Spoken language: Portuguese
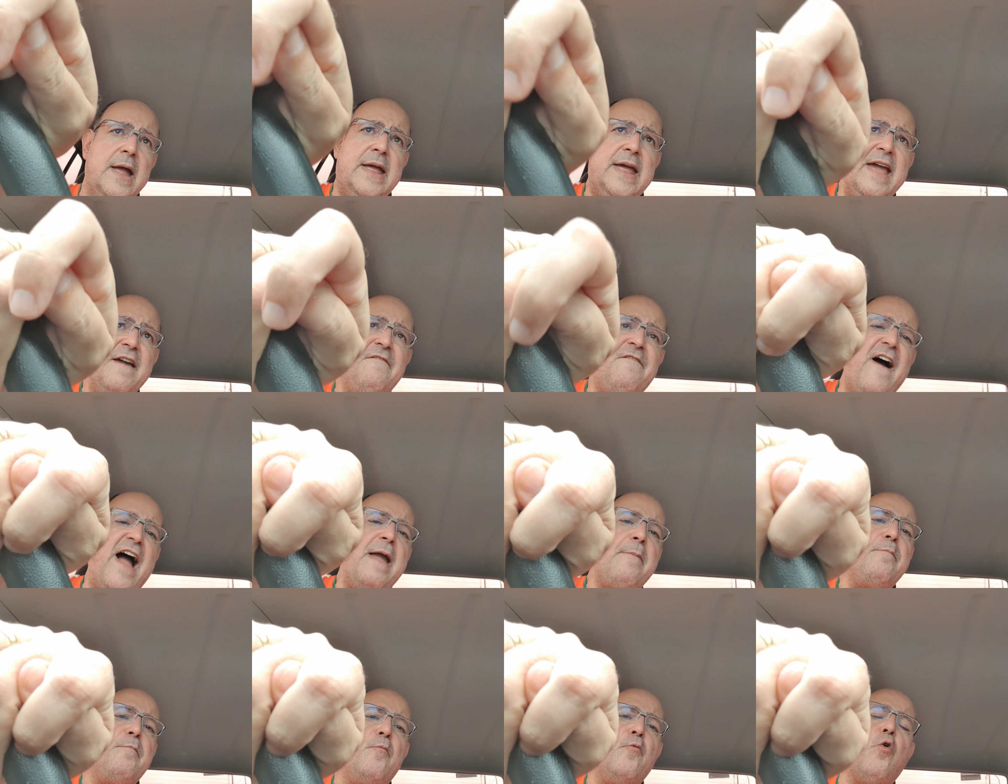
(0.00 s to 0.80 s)
que
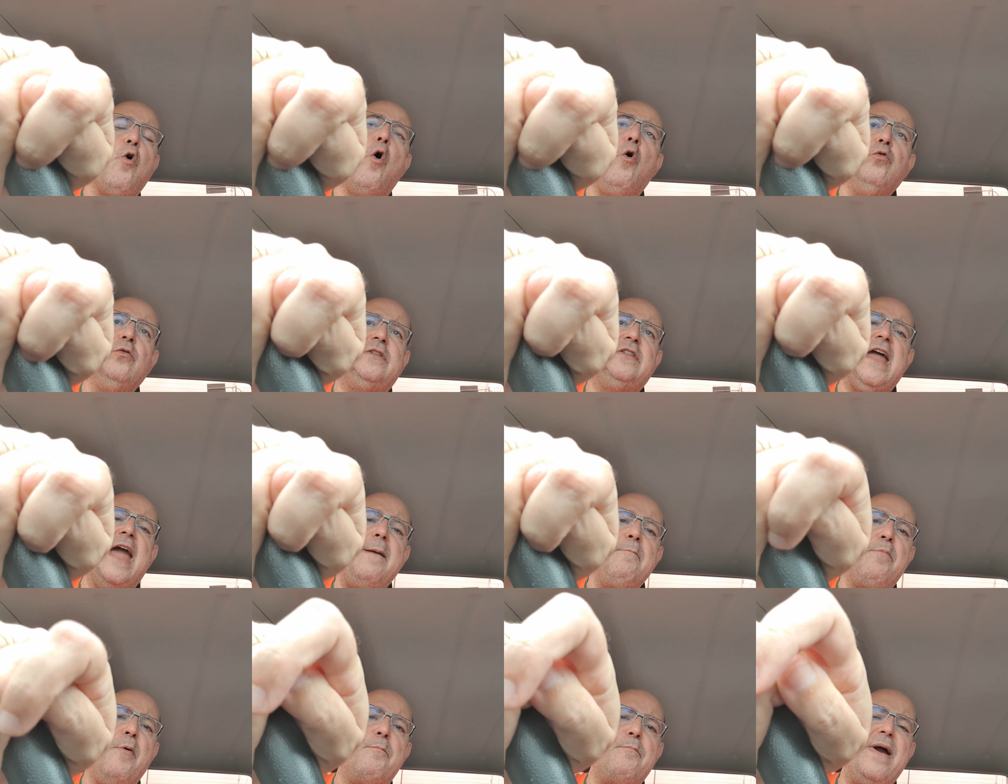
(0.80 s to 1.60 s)
vai com o
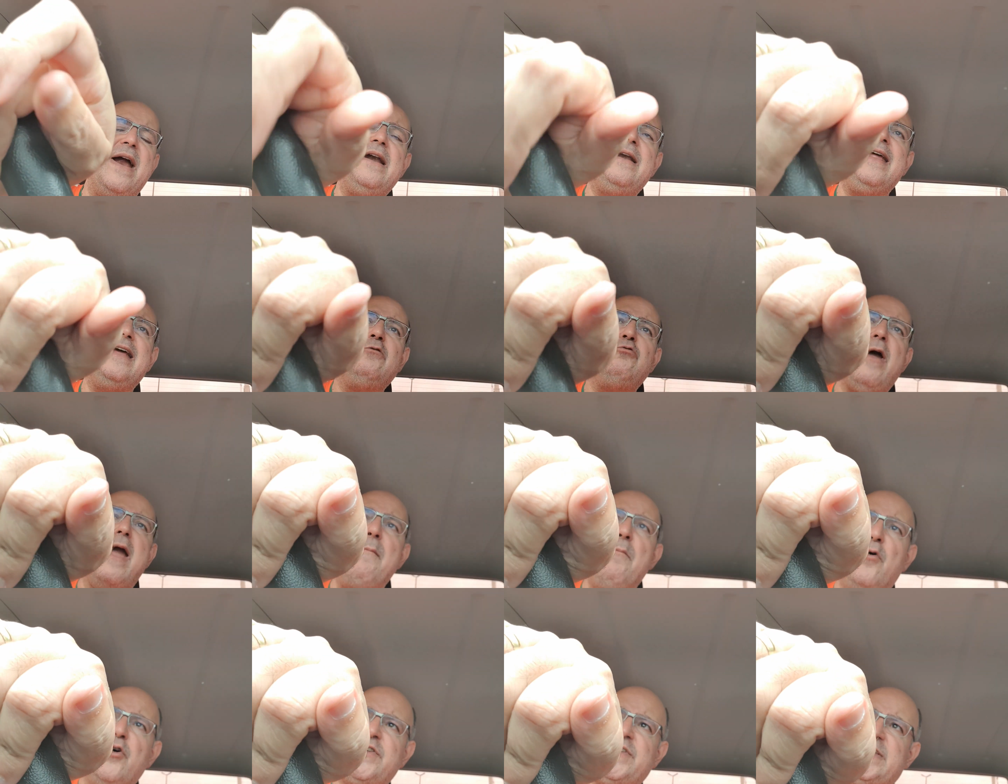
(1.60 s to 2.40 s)
tempo perdendo a
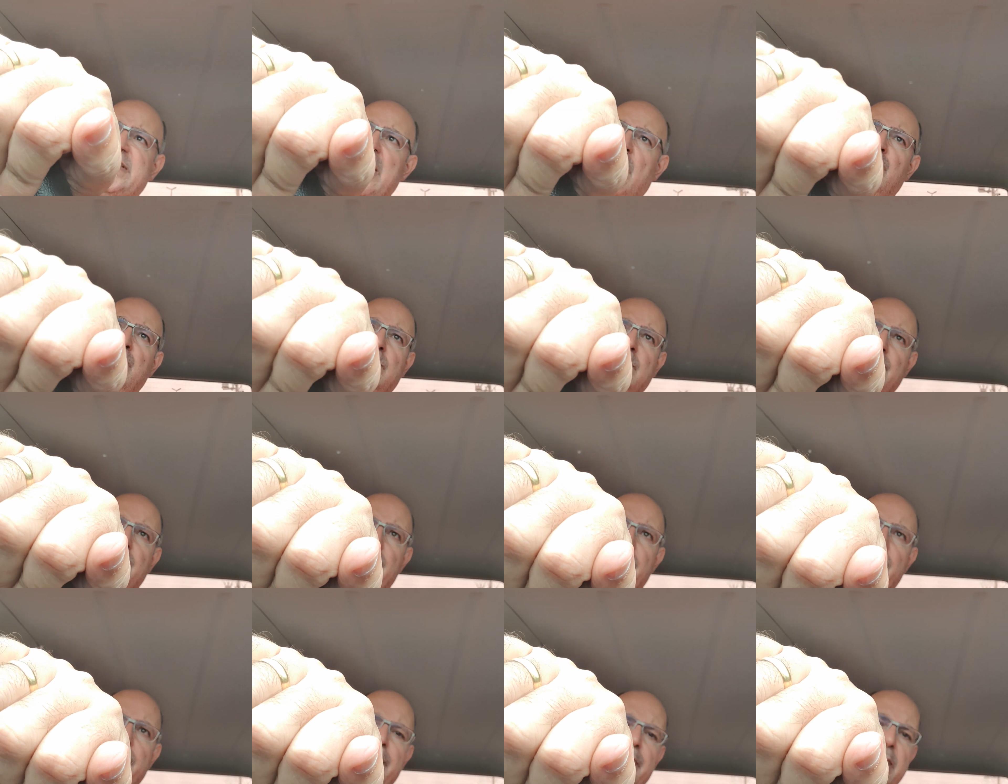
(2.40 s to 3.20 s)
emoção
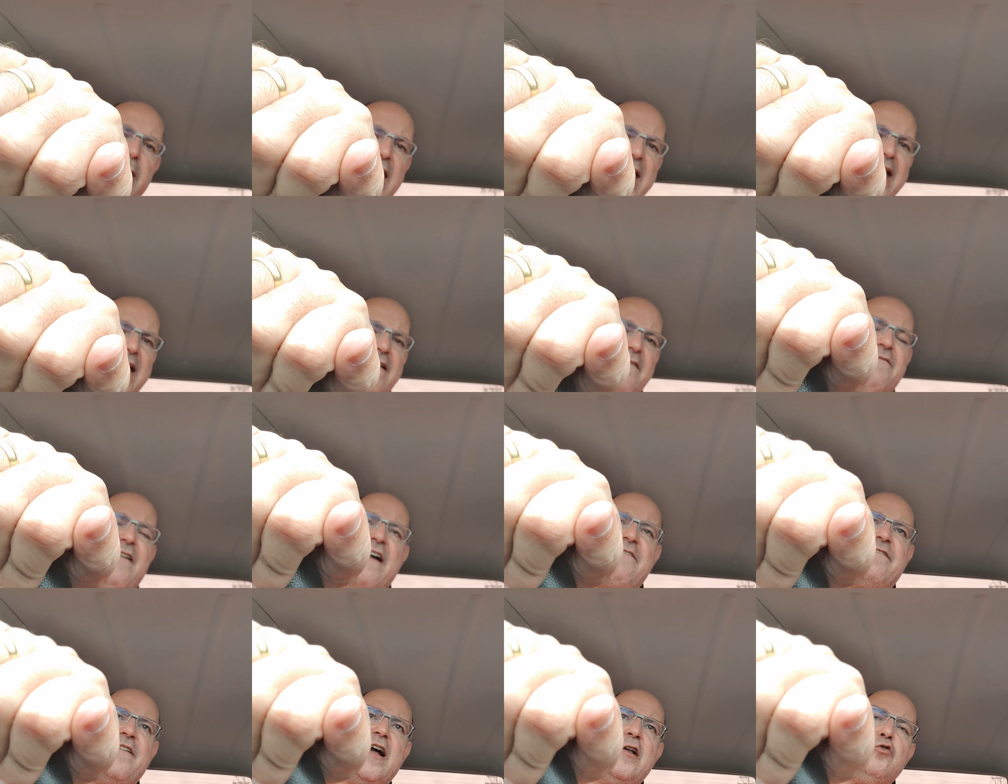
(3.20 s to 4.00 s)
e
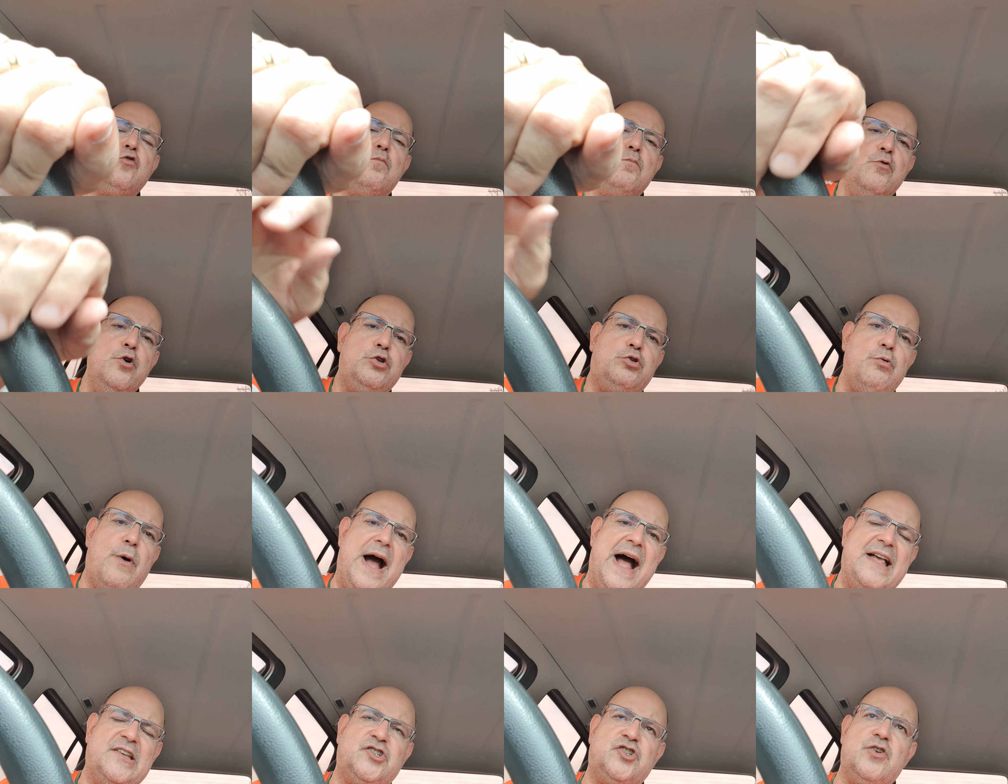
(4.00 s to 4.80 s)
vai ficando muito
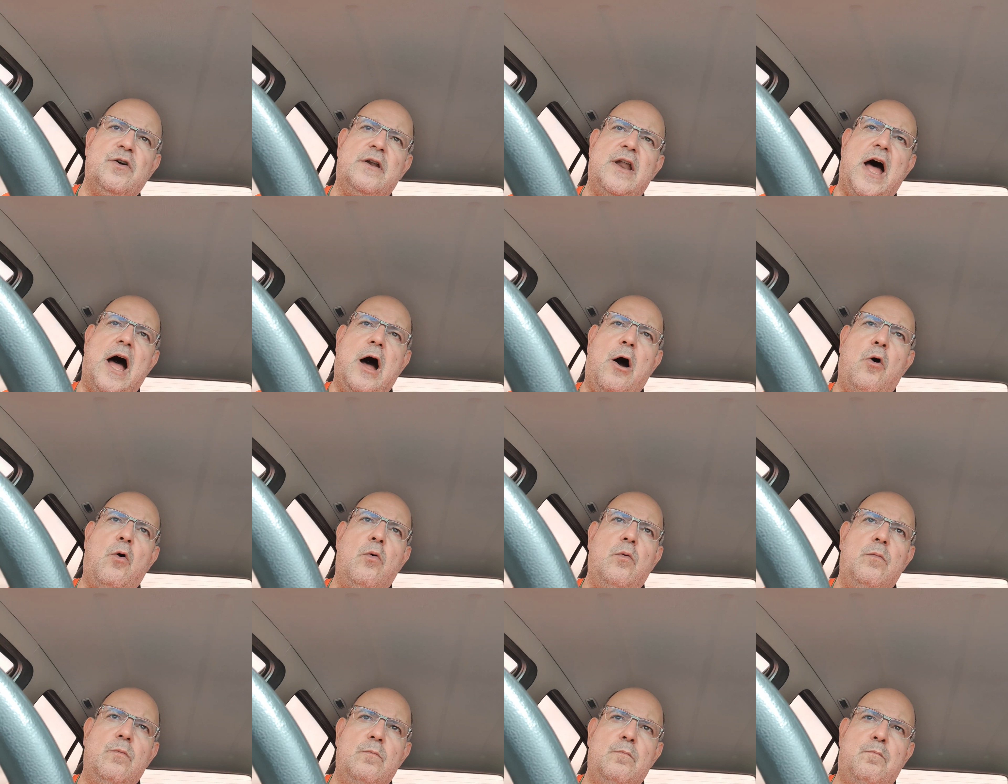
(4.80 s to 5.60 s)

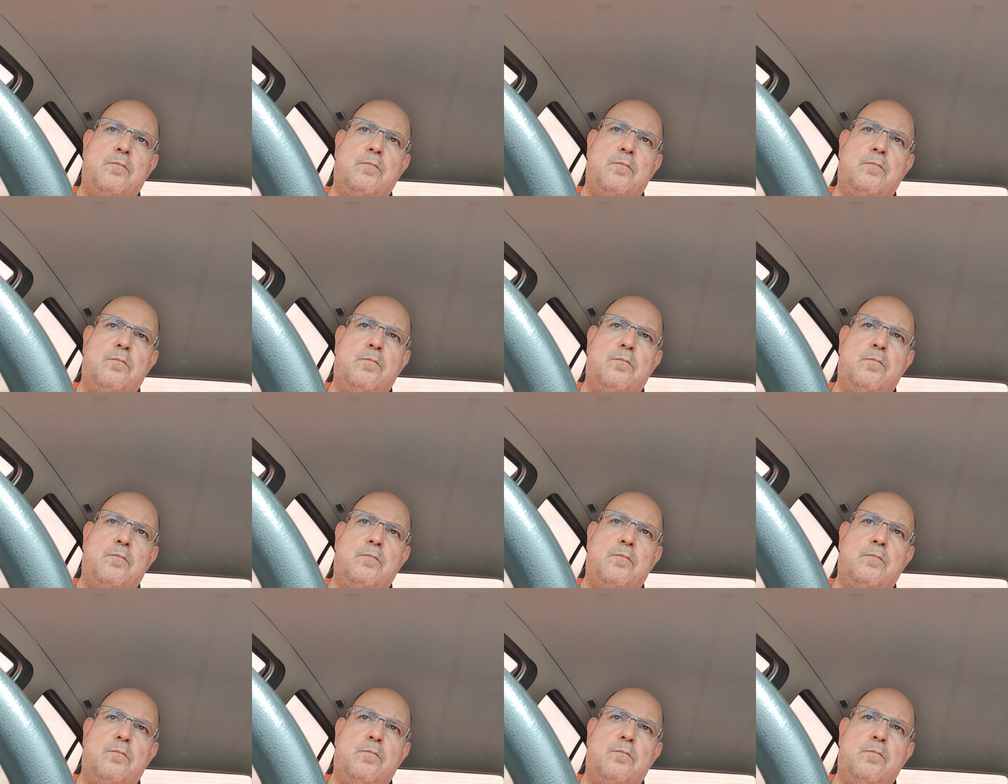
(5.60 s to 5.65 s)
racional,